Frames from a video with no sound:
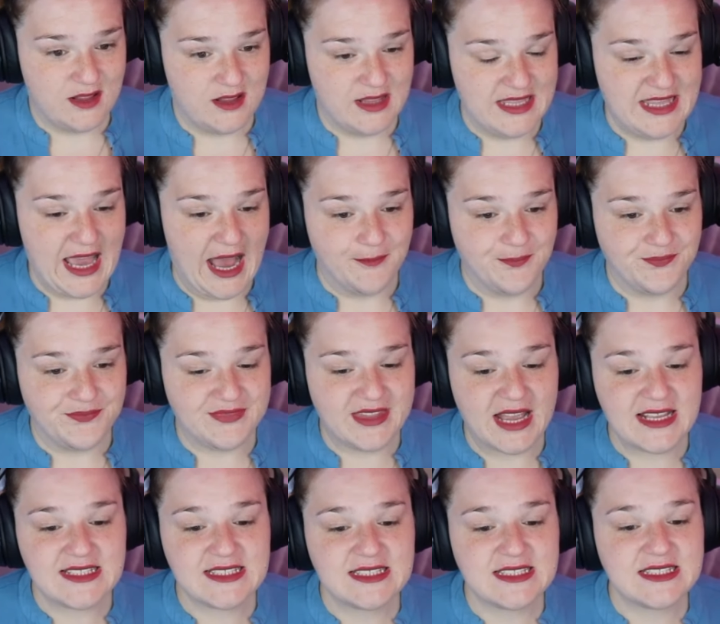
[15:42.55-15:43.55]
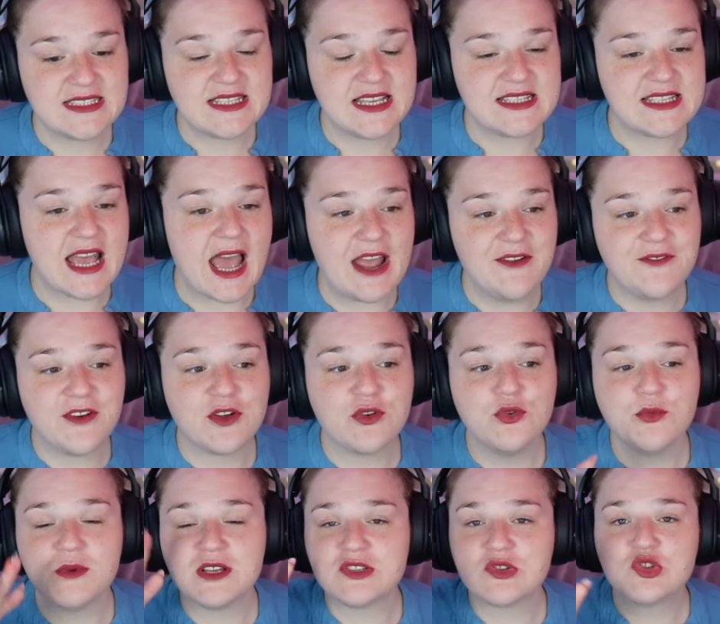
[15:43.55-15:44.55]
Ja, das ist jetzt einfach
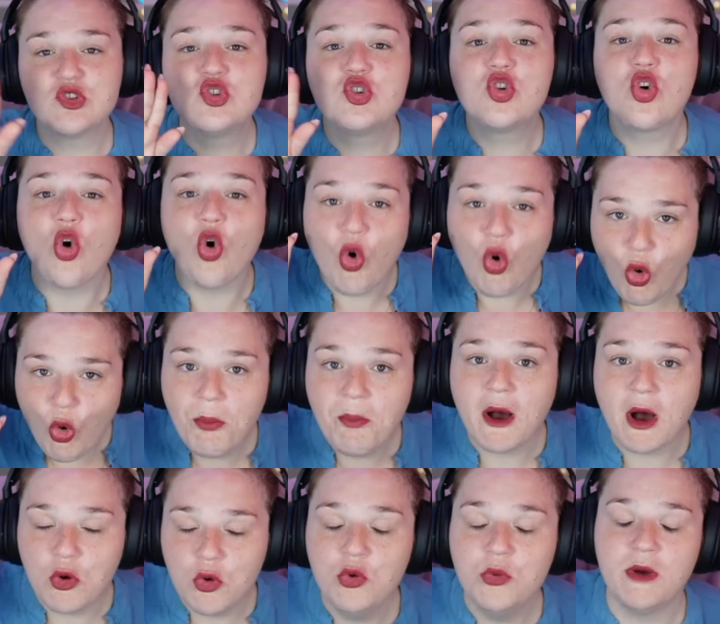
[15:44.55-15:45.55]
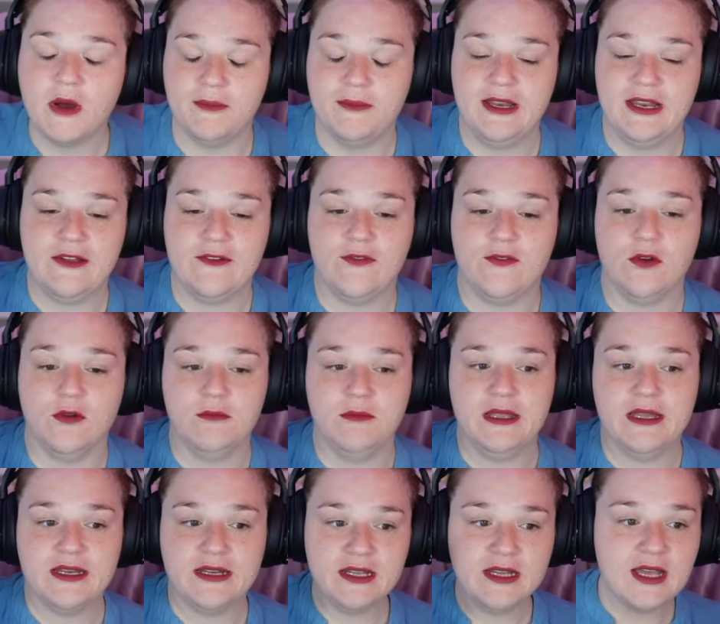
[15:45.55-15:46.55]
nur mal so ein grober Überblick von
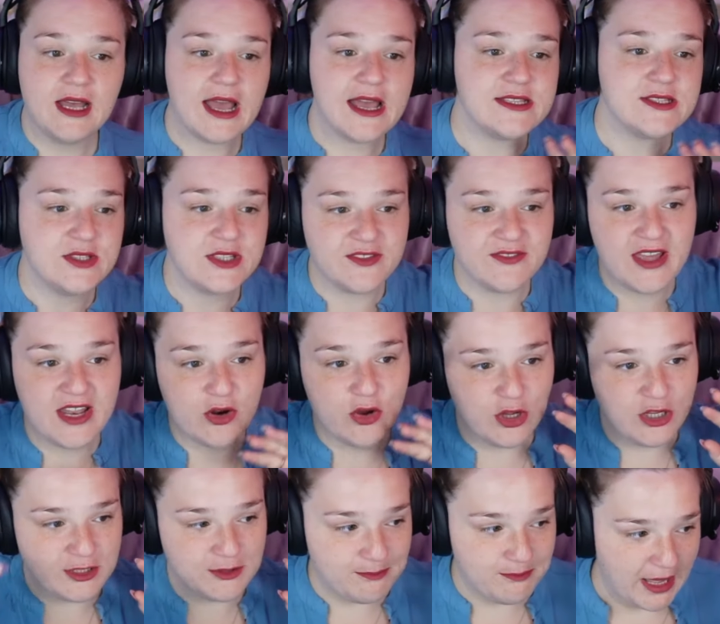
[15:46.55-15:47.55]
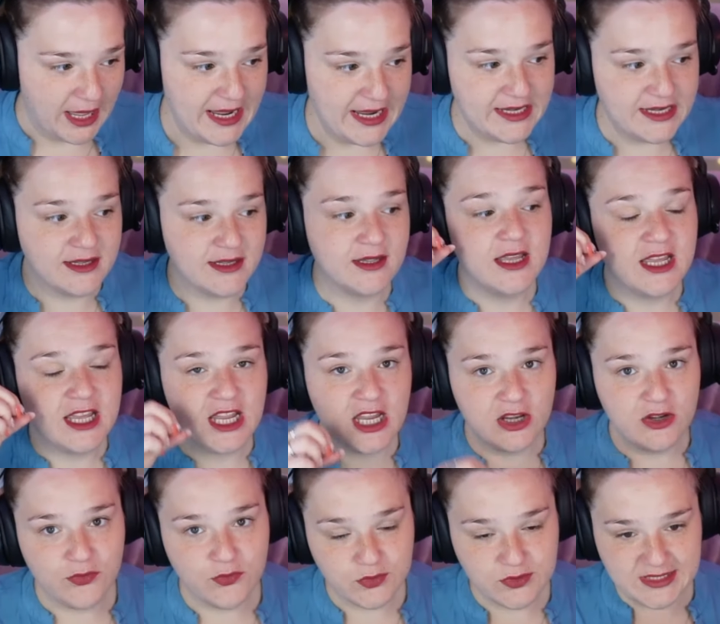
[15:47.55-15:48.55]
mir, ne? Also ich werde euch beide
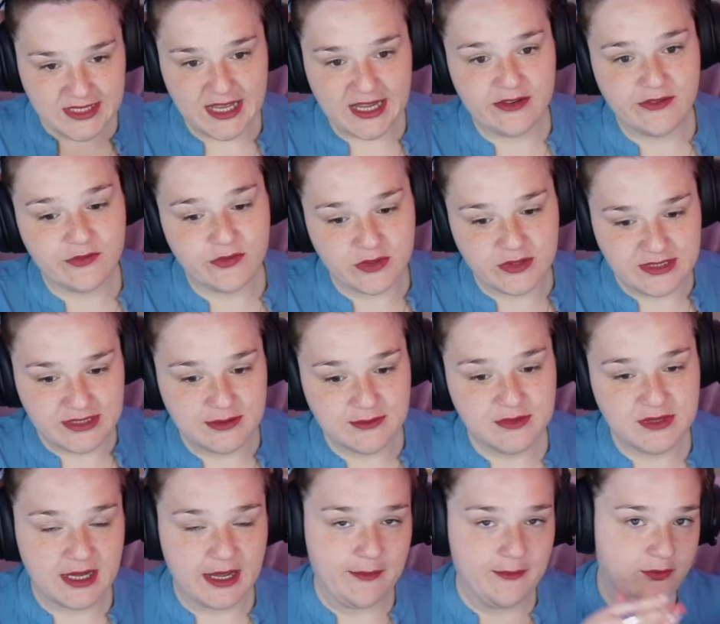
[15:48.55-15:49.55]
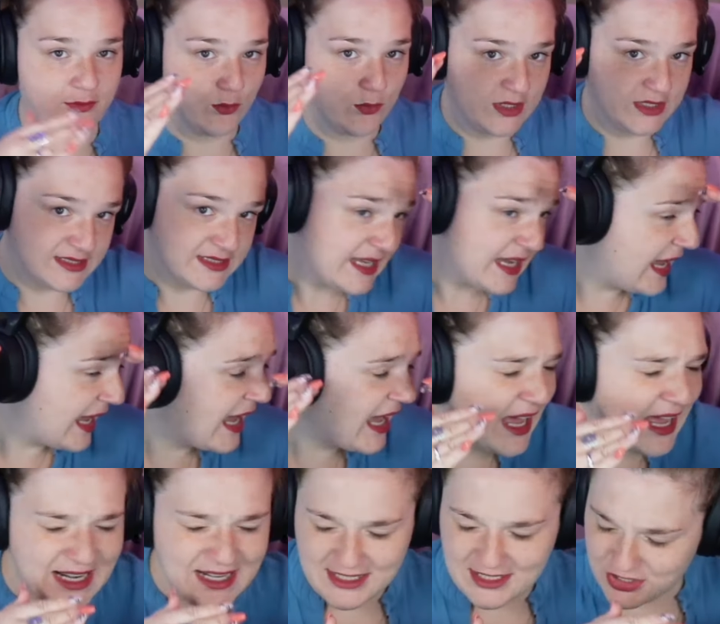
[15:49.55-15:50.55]
Infoseiten von Simtimes, wo das da
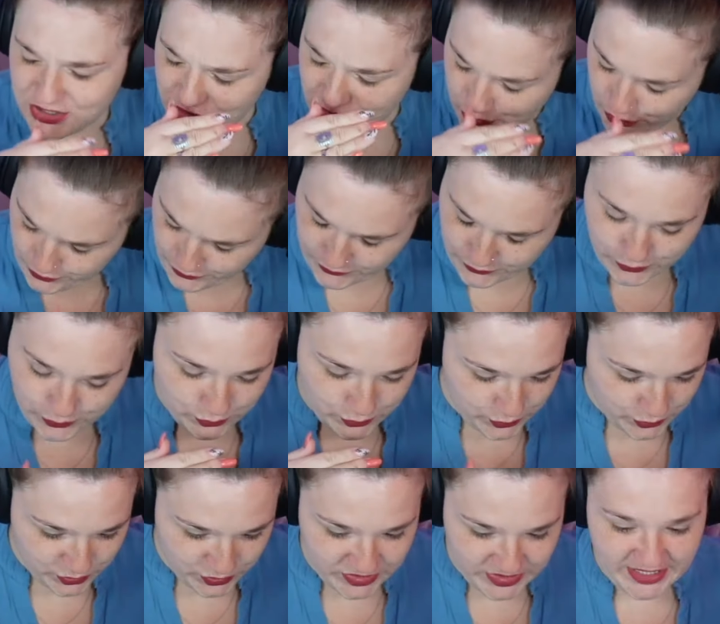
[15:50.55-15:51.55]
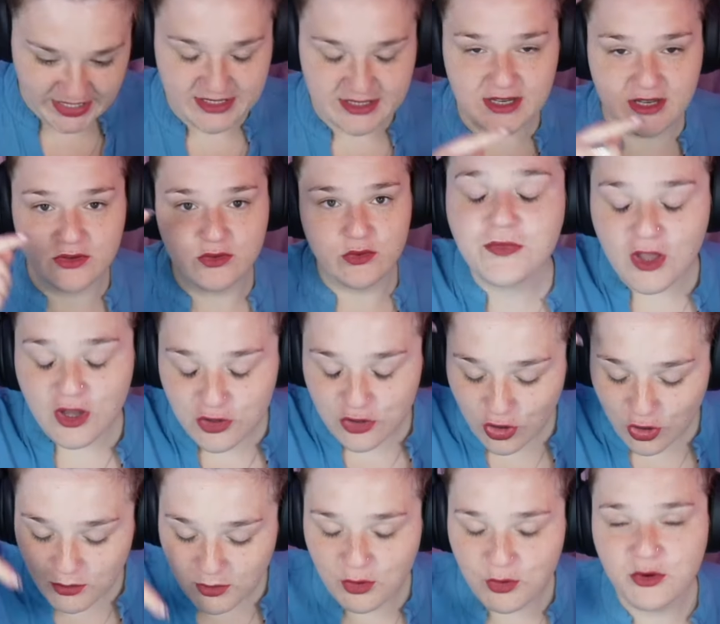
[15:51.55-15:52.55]
alles Stück für Stück steht, natürlich
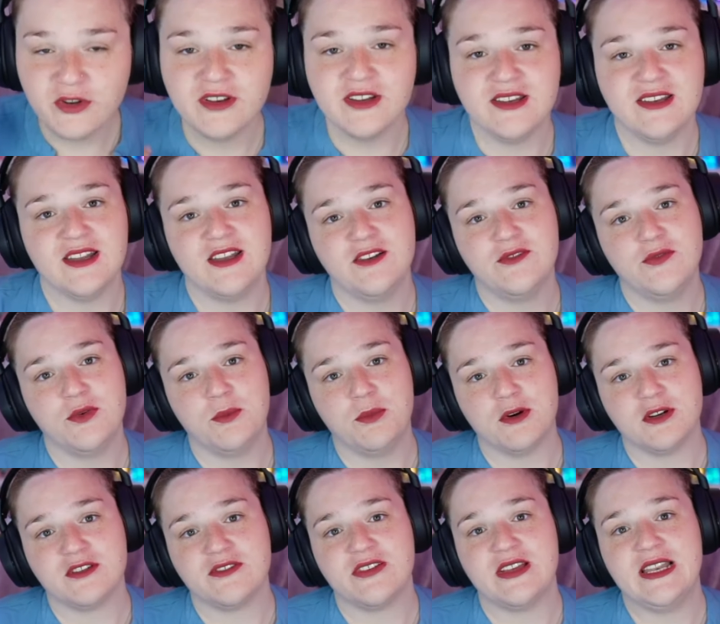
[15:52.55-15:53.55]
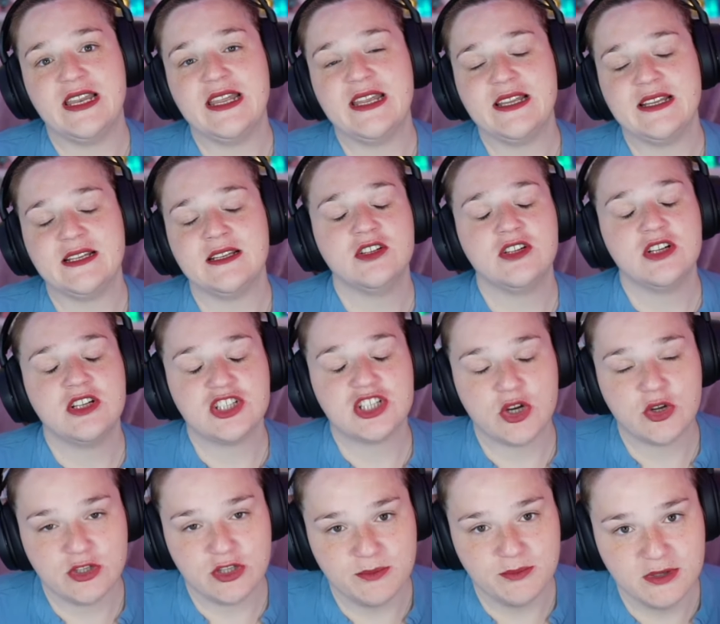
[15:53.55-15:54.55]
nochmal unten in der Infobox verlinken.
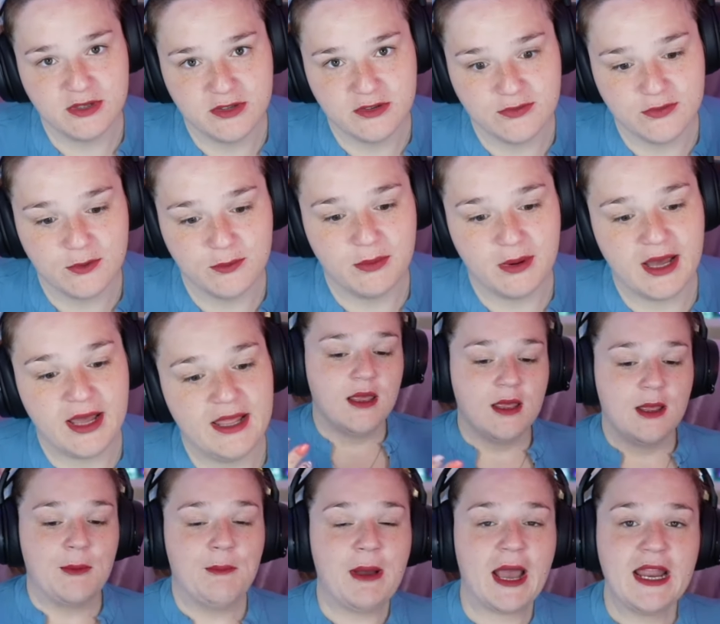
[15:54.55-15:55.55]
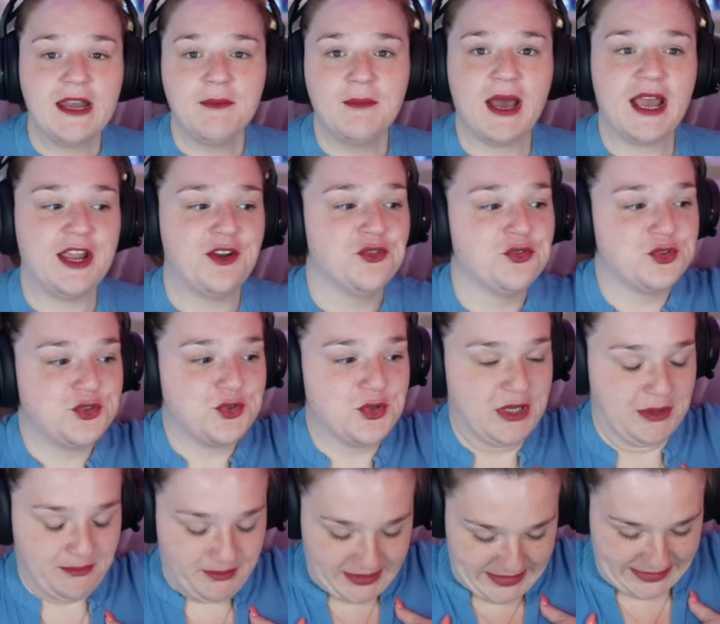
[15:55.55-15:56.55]
Schaut da bitte vorbei. Meine Meinung Meinung zu
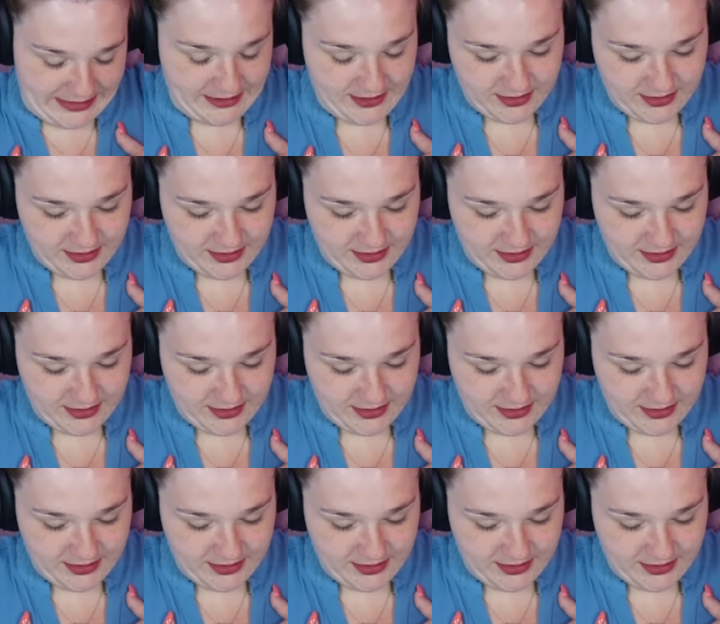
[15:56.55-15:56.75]
dem Pack.